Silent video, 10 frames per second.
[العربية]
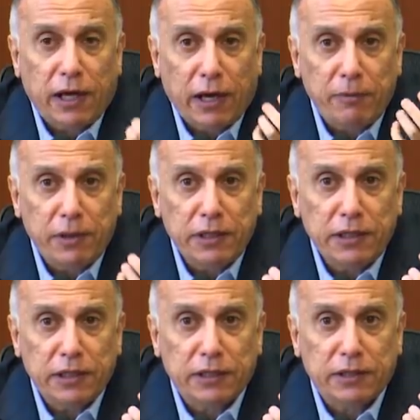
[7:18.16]

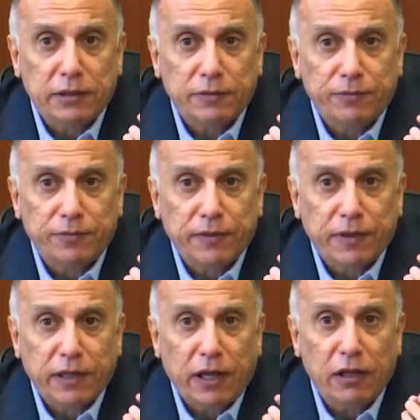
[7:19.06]
عملية
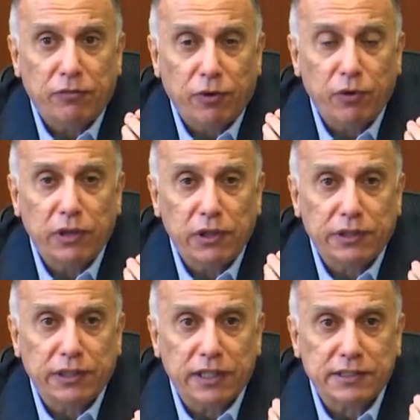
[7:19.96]
الفوضى
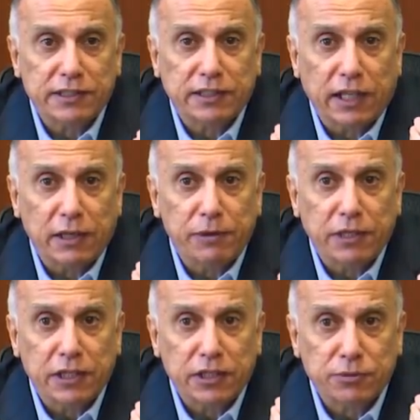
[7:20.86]
التي تأسست على
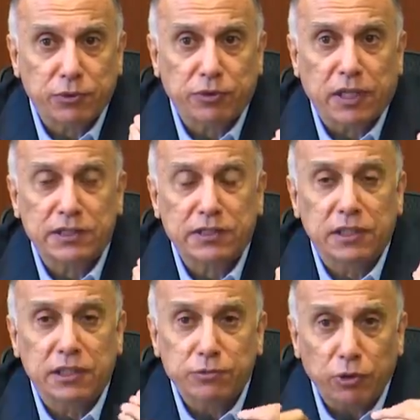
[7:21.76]
مدى 17 سنة
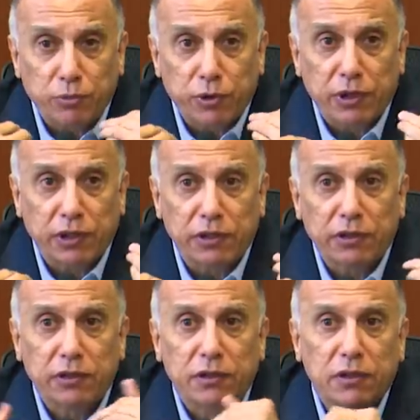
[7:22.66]
لازم نعبرها
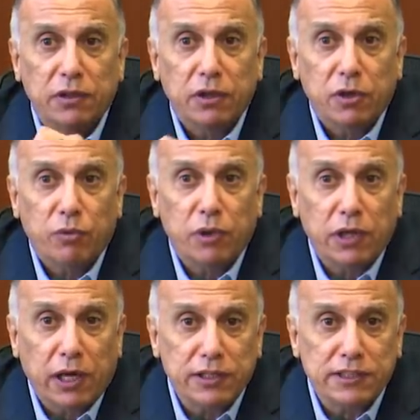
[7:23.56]

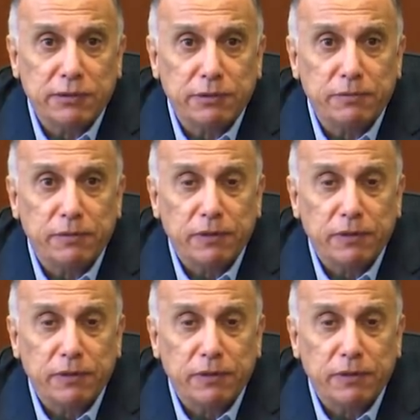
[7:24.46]
ولهذا السبب